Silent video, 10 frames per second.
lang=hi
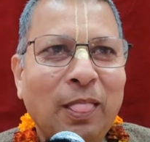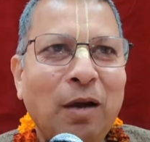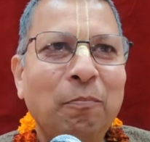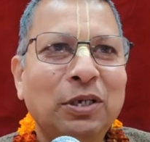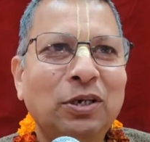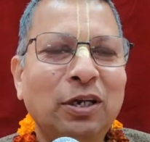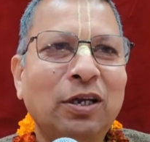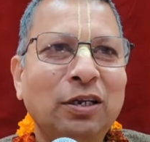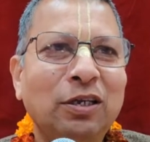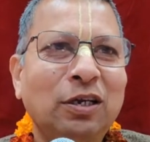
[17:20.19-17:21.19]
अब मैं जाने
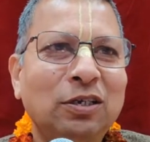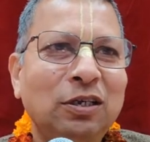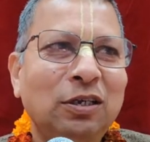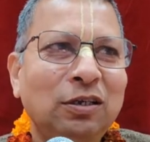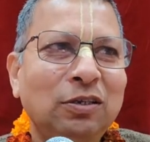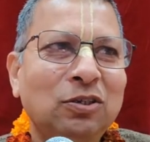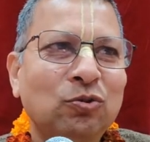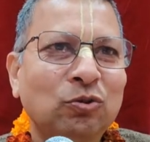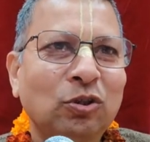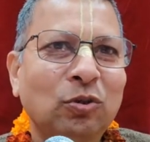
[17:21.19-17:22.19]
के लिए यहाँ से
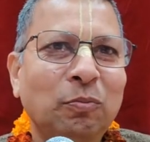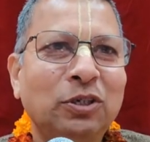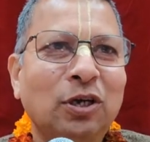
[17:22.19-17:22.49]
स्वतंत्र में